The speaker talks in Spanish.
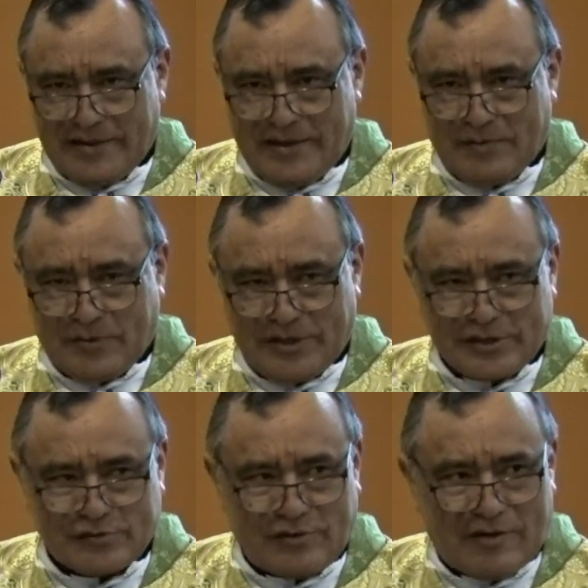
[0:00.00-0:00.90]
y por
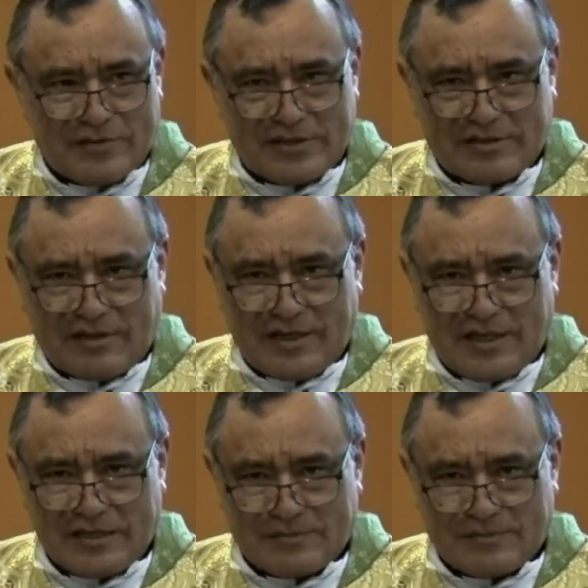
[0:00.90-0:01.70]
eso va a visitar y les